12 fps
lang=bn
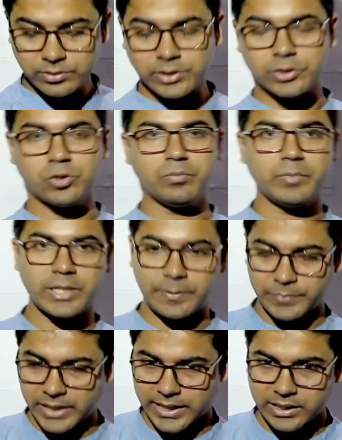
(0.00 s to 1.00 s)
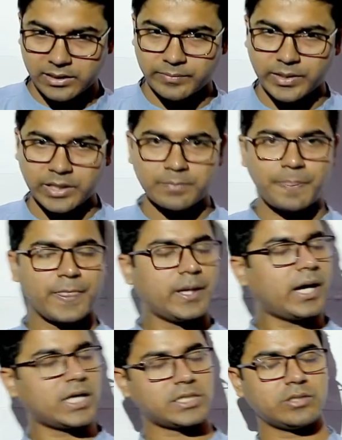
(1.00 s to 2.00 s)
যদি নিয়ম মেনে আপনি আগাতে পারেন
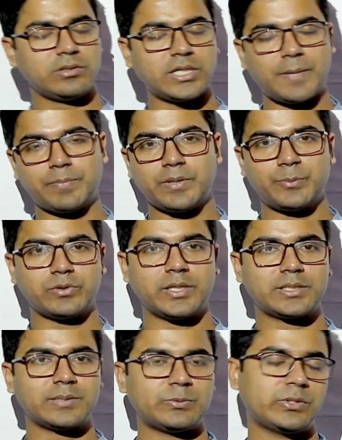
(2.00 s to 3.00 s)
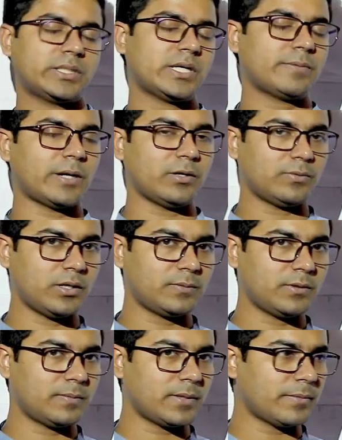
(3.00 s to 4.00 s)
আশা করি আপনার প্রত্যেকটা পরীক্ষায় ভালো
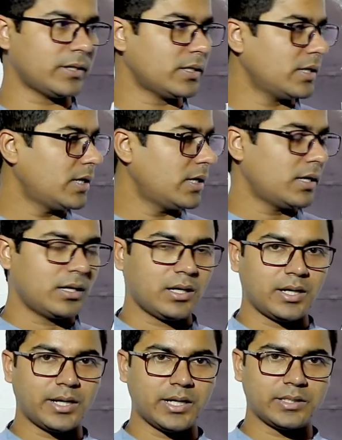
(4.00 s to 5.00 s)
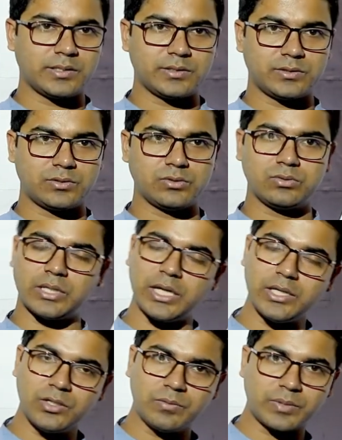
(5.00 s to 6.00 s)
ফলাফল পাবেন সো
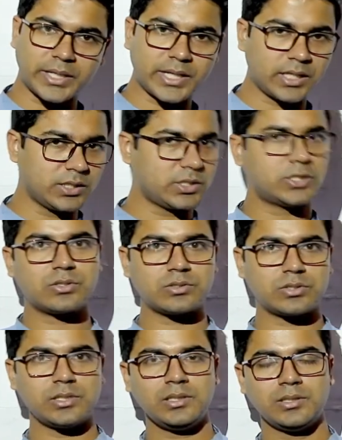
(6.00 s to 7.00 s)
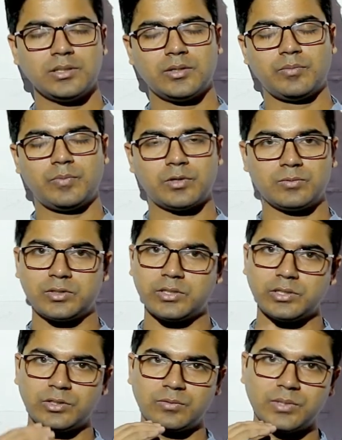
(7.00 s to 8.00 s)
এই নিয়মটা এখানেই শেষ করছি
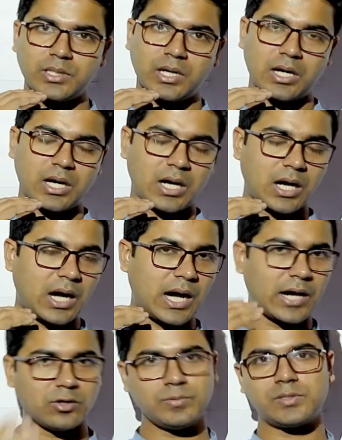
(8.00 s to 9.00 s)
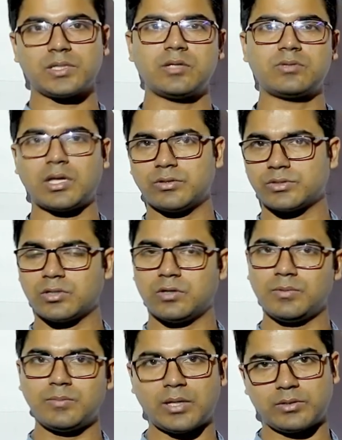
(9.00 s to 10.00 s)
পরবর্তী নিয়মে আরও বিস্তারিত আলোচনা
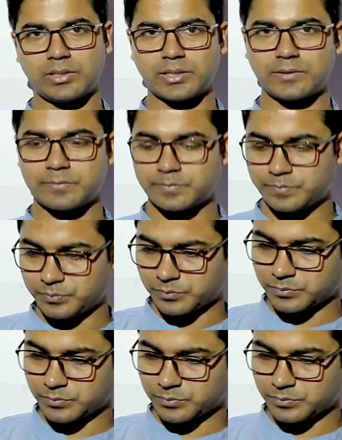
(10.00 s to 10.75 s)
হবে ভালো থাকবেন